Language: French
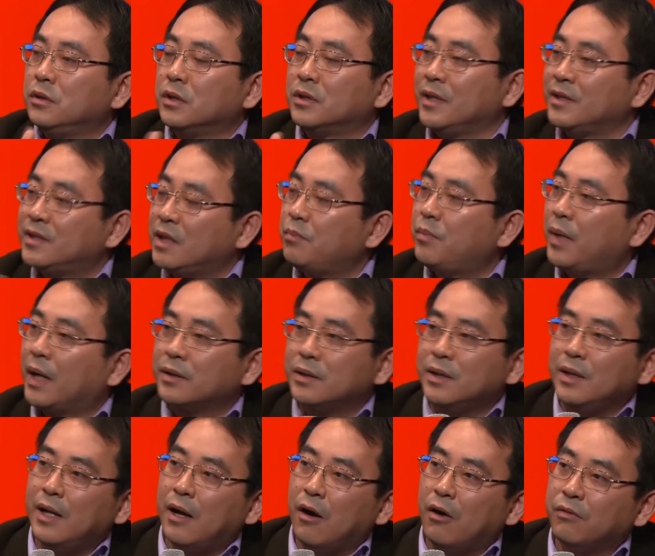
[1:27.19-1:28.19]
c'est cette
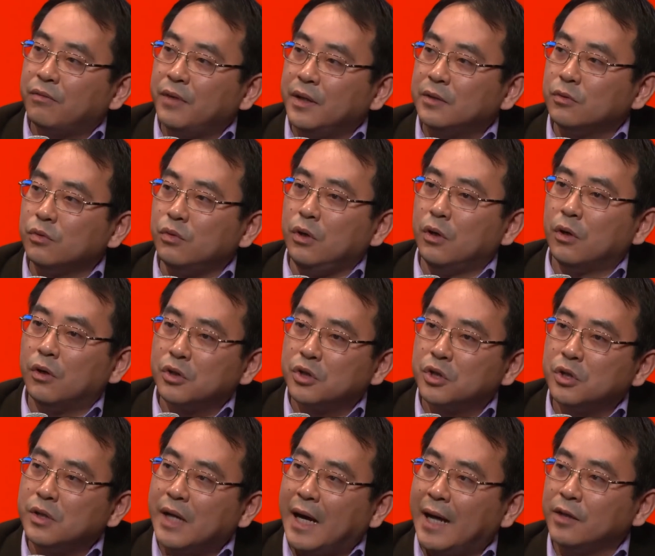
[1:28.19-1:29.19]
partie-là en fait où
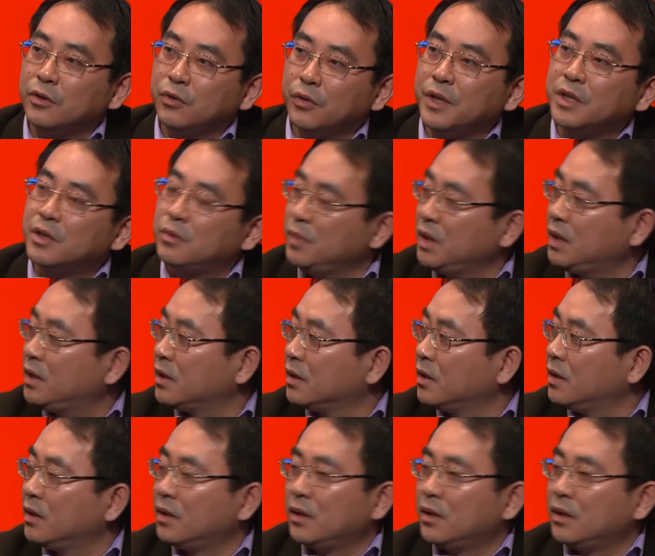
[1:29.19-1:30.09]
l'enjeu algorithmique